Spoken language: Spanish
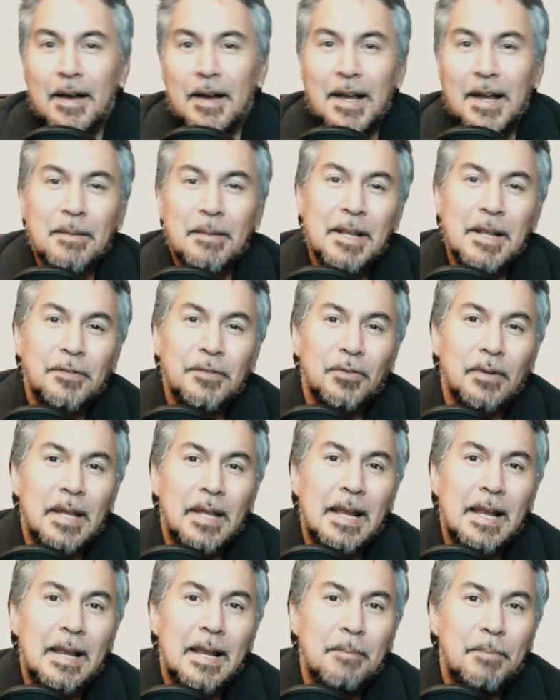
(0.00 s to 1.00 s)
A nivel
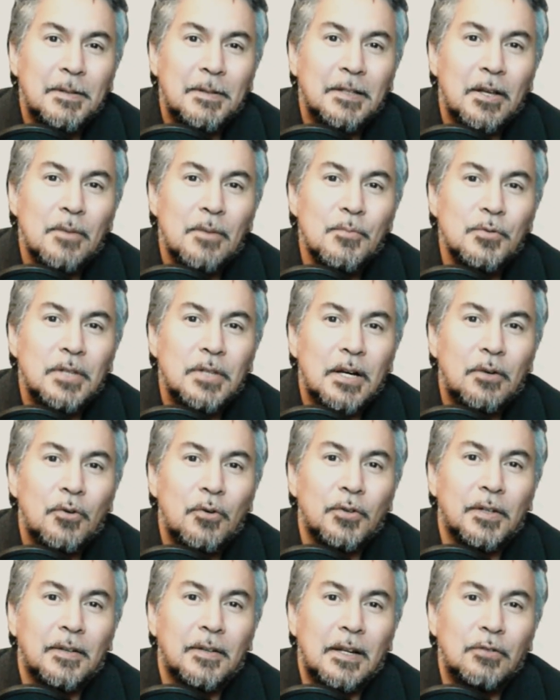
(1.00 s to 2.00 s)
nacional han pasado muchas
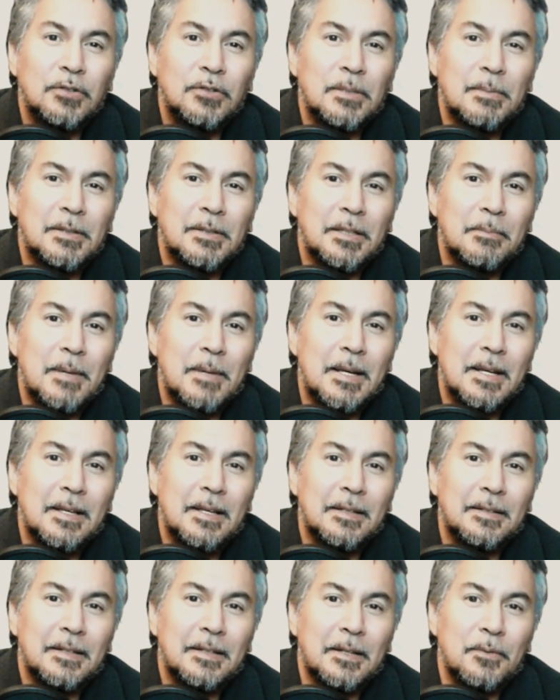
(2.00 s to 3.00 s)
cosas en las últimas
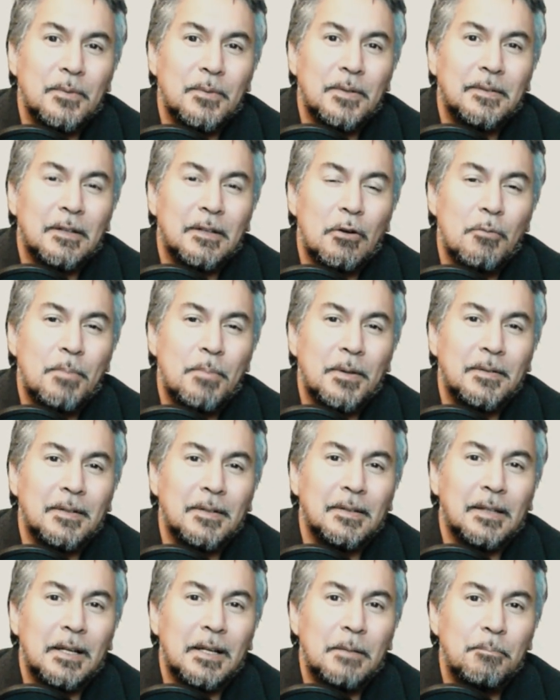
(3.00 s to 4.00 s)
semanas que no he estado
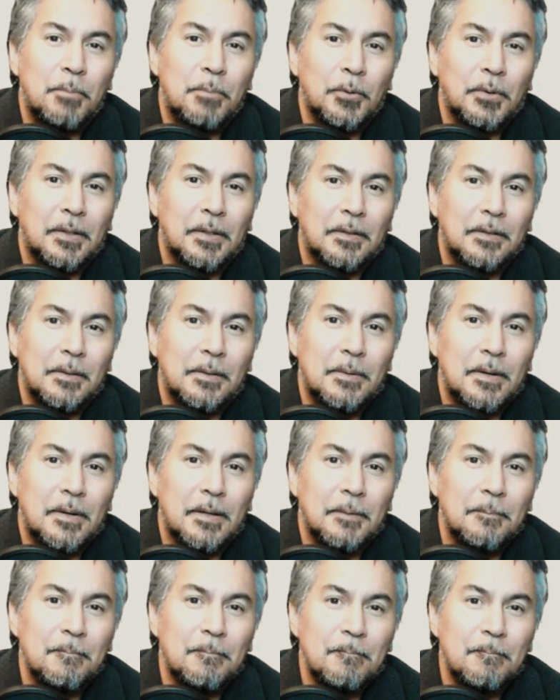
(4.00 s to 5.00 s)
presente en el podcast, de
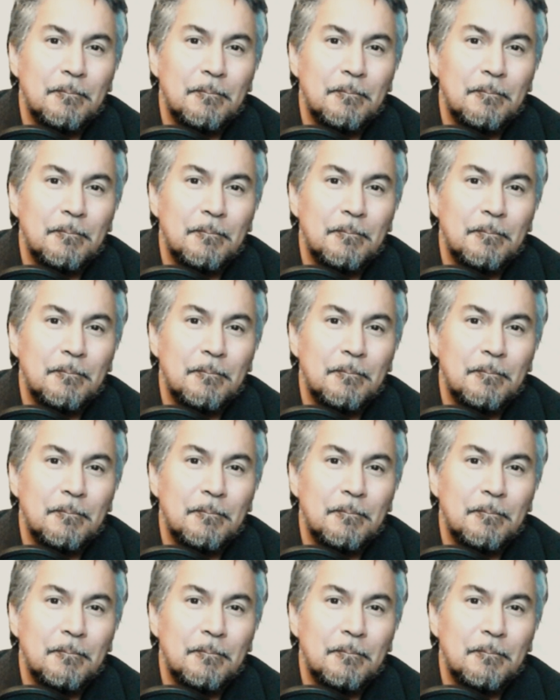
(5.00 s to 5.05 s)
verdad.